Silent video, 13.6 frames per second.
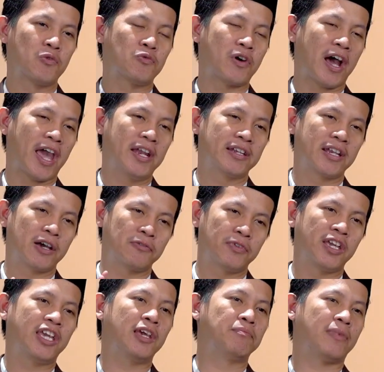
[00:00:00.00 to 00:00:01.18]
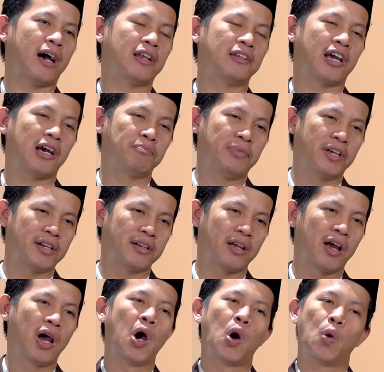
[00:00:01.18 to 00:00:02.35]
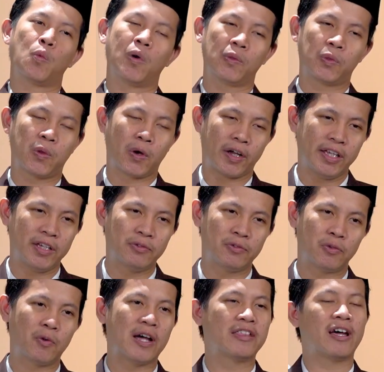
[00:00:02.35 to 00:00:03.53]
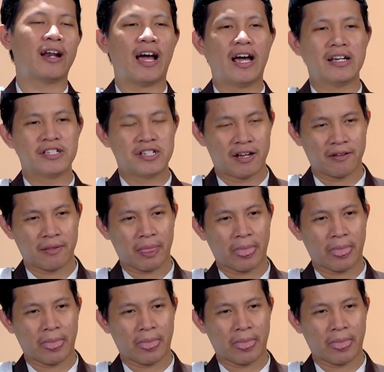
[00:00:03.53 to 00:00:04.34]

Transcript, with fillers: fa inna fihim al kabir Wadha'if wazal hajah.